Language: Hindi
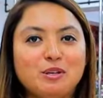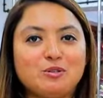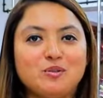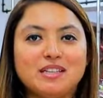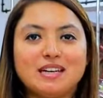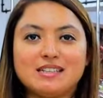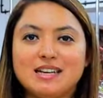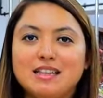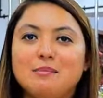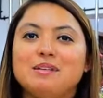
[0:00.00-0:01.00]
की सुविधा के
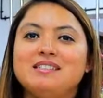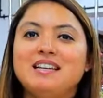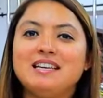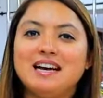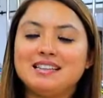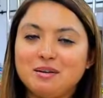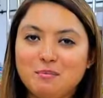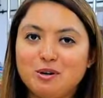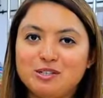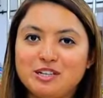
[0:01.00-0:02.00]
साथ आप इजीली यहाँ तक
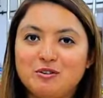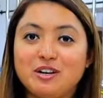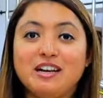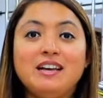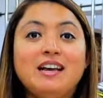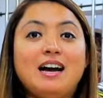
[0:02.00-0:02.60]
पहुँच जाओगे